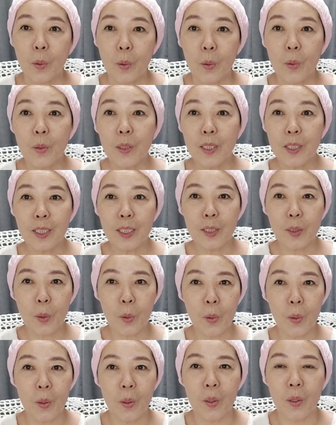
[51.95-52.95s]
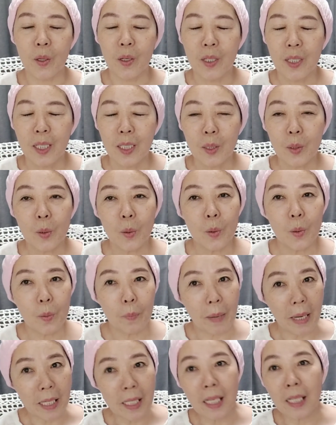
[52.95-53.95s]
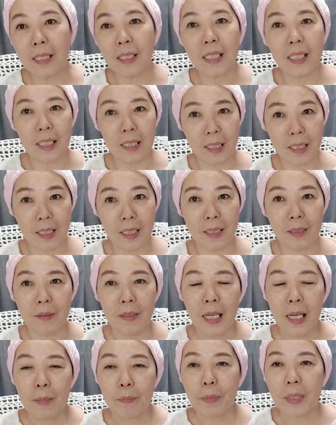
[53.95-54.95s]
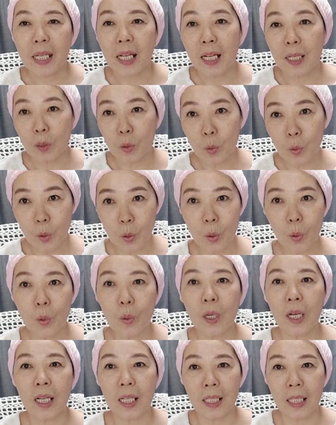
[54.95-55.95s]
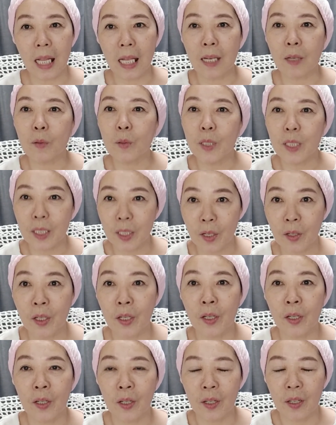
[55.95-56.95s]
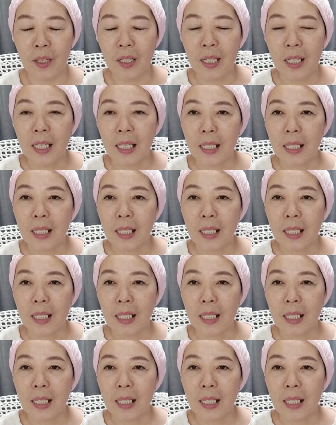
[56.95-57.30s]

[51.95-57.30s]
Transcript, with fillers: 오늘도 또 밖에는 지금 비가 촉촉하게 내리고 있어요.